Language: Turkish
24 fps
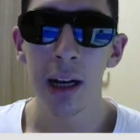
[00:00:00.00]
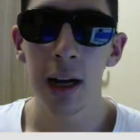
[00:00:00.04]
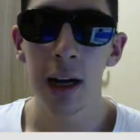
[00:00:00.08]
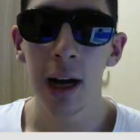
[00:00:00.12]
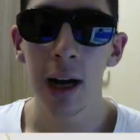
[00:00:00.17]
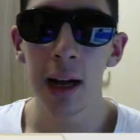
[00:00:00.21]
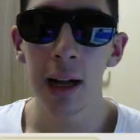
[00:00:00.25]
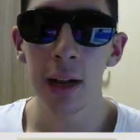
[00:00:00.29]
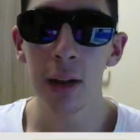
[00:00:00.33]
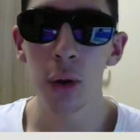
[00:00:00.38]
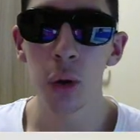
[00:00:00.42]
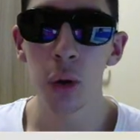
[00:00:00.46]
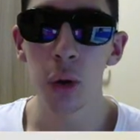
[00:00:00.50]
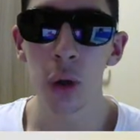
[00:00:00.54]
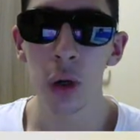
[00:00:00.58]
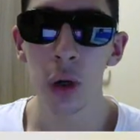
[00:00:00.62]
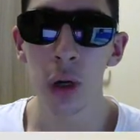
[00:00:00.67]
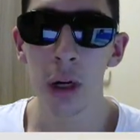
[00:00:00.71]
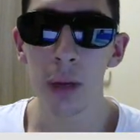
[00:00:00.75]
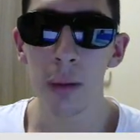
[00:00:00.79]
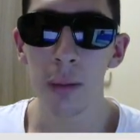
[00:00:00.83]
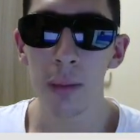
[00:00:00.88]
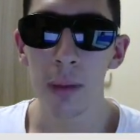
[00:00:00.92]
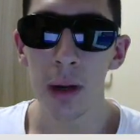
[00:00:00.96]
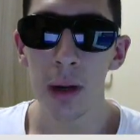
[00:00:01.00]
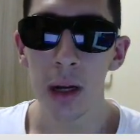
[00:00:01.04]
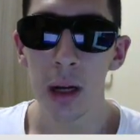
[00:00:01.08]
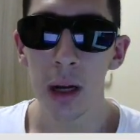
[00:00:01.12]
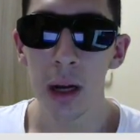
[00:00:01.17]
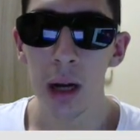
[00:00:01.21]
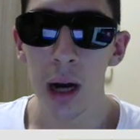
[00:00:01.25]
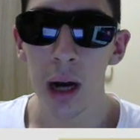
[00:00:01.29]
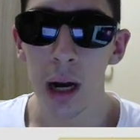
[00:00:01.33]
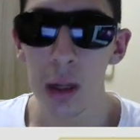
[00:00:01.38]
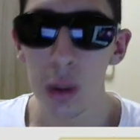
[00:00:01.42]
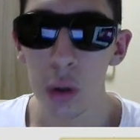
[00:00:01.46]
Hadi oğlum!
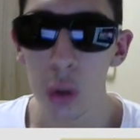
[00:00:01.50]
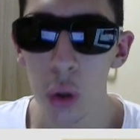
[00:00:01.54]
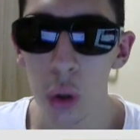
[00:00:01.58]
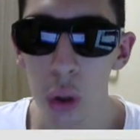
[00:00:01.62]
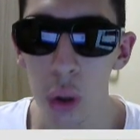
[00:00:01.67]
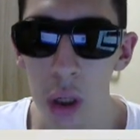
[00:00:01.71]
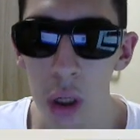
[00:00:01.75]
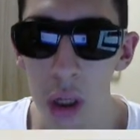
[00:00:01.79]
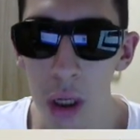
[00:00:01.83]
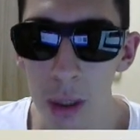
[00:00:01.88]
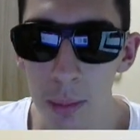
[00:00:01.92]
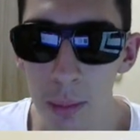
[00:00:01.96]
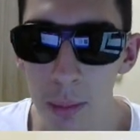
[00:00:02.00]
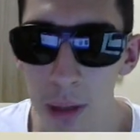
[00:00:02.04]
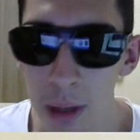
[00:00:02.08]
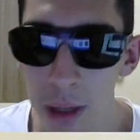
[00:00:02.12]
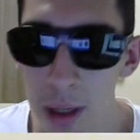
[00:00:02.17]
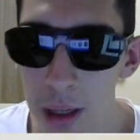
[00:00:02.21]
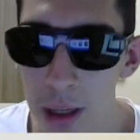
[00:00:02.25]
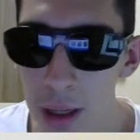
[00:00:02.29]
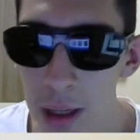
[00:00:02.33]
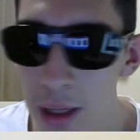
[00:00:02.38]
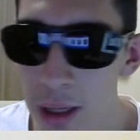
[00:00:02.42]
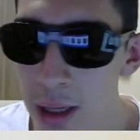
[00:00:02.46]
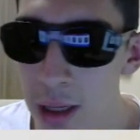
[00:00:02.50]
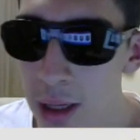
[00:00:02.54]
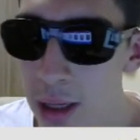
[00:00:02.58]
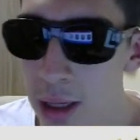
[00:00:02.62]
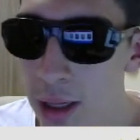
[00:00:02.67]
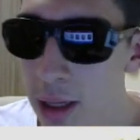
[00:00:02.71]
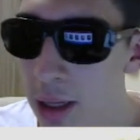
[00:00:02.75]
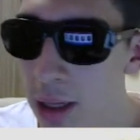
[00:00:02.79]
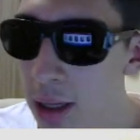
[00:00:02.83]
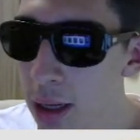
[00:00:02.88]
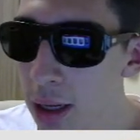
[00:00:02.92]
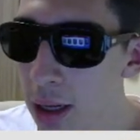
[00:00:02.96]
Hadi oğlum!
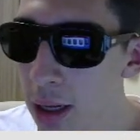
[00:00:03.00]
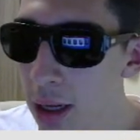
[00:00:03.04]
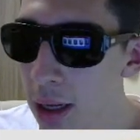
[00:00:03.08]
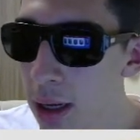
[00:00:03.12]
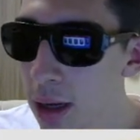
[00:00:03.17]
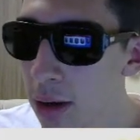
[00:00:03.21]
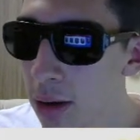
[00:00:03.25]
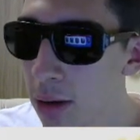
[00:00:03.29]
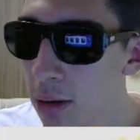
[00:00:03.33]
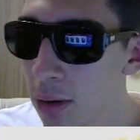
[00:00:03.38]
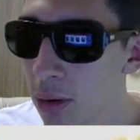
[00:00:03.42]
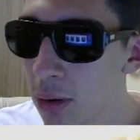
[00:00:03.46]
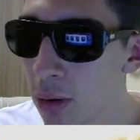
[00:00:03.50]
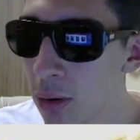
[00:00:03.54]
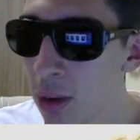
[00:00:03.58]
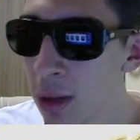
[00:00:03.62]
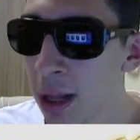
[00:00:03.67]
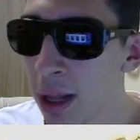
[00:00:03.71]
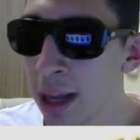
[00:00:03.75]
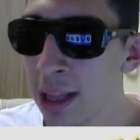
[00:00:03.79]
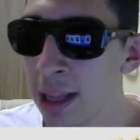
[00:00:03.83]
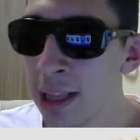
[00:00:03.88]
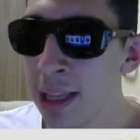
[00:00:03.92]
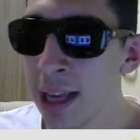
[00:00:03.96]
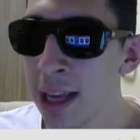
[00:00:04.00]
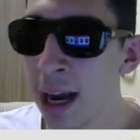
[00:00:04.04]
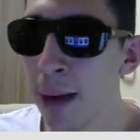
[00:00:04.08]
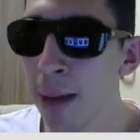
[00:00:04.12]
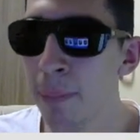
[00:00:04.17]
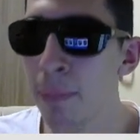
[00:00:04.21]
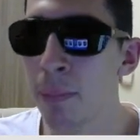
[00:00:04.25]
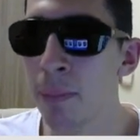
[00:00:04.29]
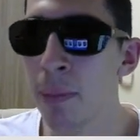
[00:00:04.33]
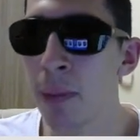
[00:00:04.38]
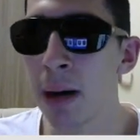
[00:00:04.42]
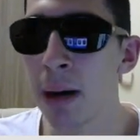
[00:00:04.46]
Ulan
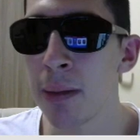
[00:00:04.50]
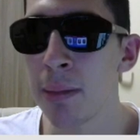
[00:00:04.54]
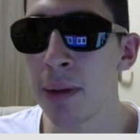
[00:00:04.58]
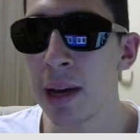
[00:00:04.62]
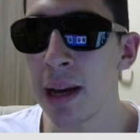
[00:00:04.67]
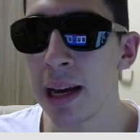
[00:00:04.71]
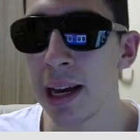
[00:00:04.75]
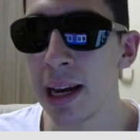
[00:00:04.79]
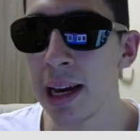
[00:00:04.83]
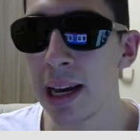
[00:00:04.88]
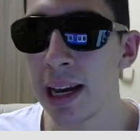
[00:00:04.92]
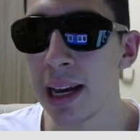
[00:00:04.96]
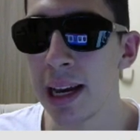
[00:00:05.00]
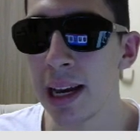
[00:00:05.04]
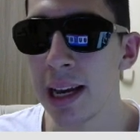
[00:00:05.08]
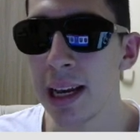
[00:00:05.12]
yapma be!